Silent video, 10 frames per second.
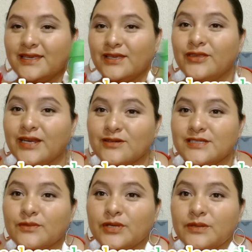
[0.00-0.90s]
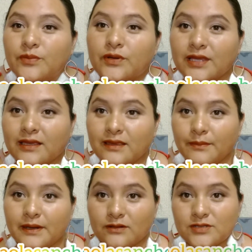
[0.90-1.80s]
Y otra cosa muy importante
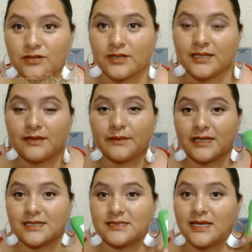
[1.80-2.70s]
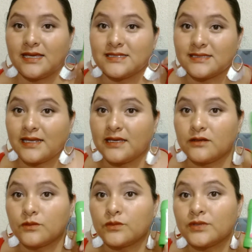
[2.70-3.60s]
para nuestro kit de emergencia es
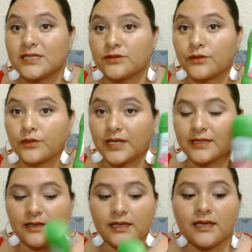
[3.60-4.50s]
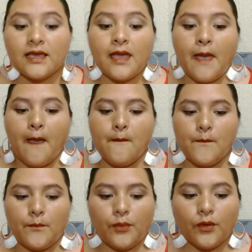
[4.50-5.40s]
un desodorante
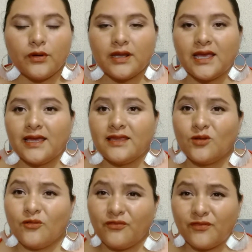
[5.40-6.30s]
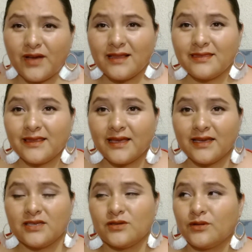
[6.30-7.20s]
porque no
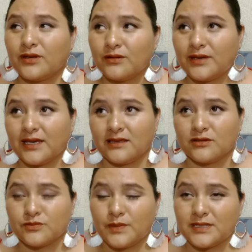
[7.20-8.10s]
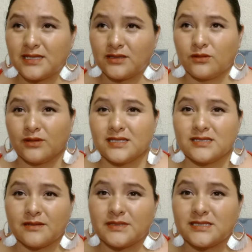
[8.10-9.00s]
falta y yo creo que nos pasa a todas,
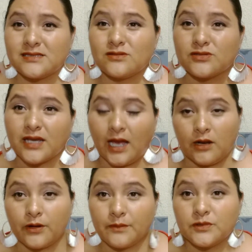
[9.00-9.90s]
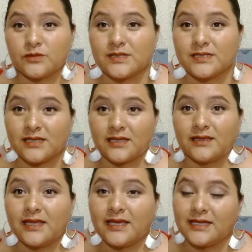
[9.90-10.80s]
a veces nos acaloramos
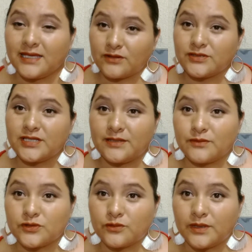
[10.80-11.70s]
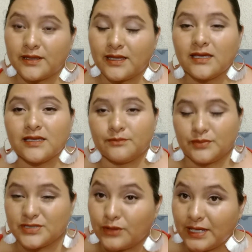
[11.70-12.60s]
bastante y ya nos sentimos húmeda y
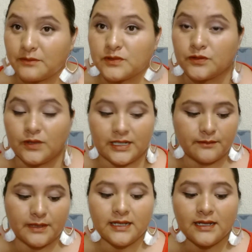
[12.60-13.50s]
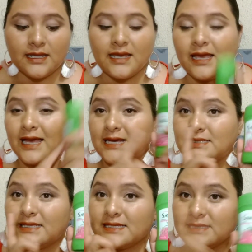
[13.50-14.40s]
pues no queremos oler mal,
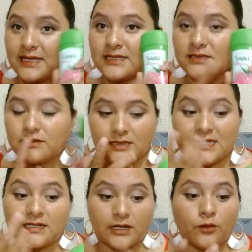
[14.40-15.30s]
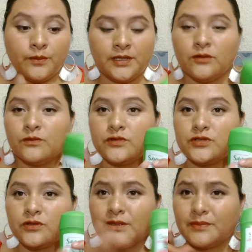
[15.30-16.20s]
así que está, les recomiendo
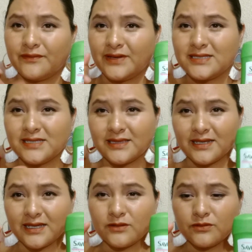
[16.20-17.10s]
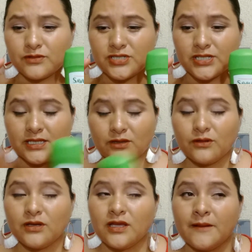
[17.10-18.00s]
mucho, de preferencia traigan uno
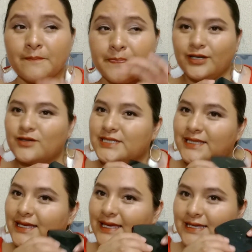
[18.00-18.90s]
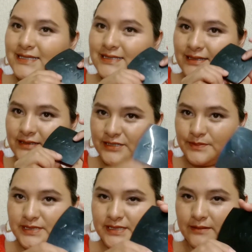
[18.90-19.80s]
chiquito. Una cosita que es
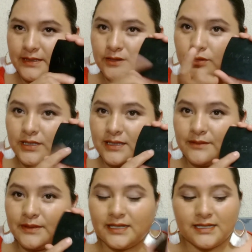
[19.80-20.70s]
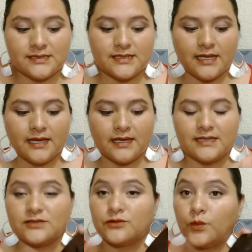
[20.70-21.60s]
indispensable en tu kit de emergencia
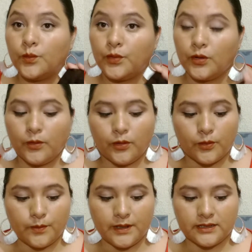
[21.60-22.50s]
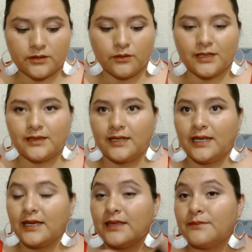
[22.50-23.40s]
es un polvo compacto que
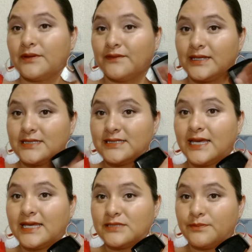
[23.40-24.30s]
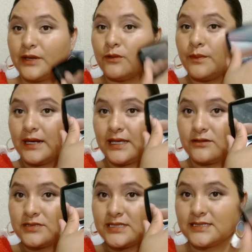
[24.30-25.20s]
traiga de preferencia espejo para que
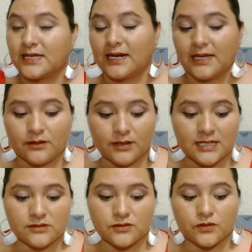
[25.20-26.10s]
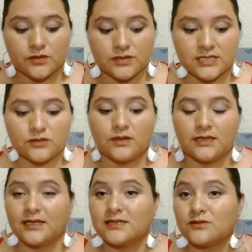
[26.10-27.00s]
no estés cargando las dos cosas
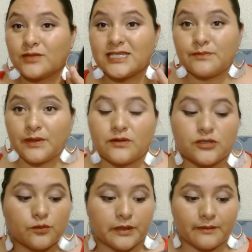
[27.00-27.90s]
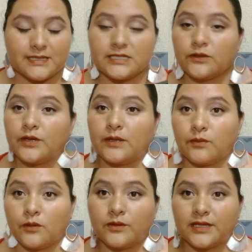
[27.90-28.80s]
sueltas, un espejo súper básico y el
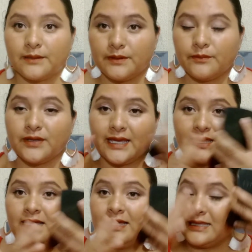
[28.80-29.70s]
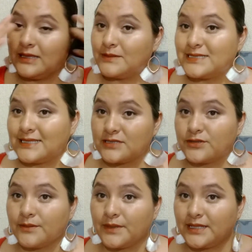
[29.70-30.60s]
polvo también porque nada más te das
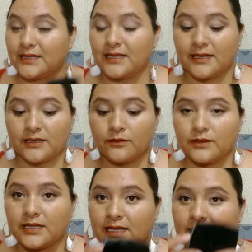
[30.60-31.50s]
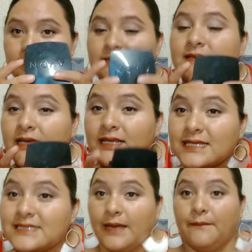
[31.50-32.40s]
una manita de gato y quedas
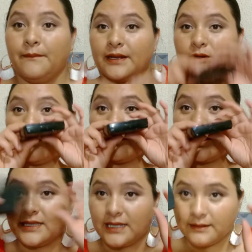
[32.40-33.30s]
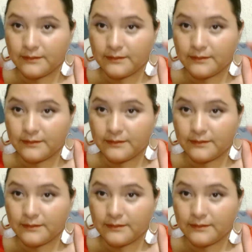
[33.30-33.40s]
Lista, para no andar